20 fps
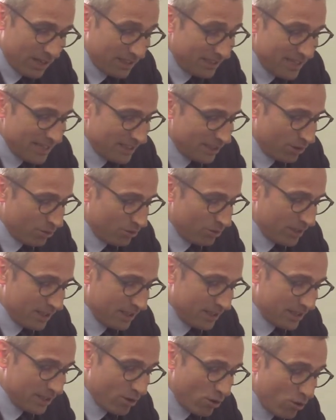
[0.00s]
di
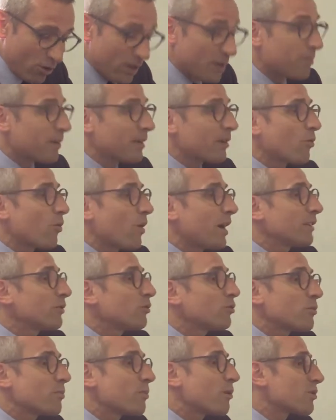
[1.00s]
eterodirezione, per
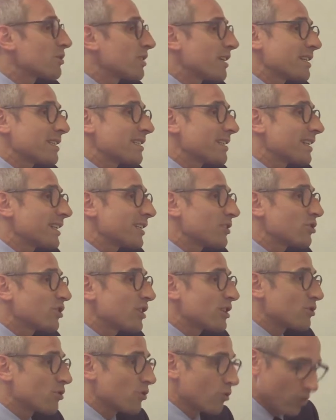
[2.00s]
quanto possa essere
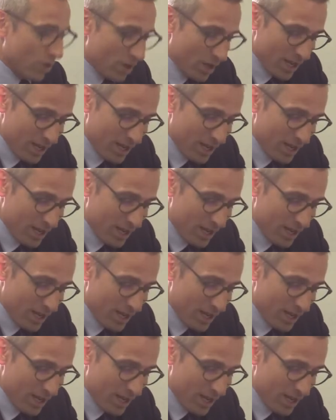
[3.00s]
acceso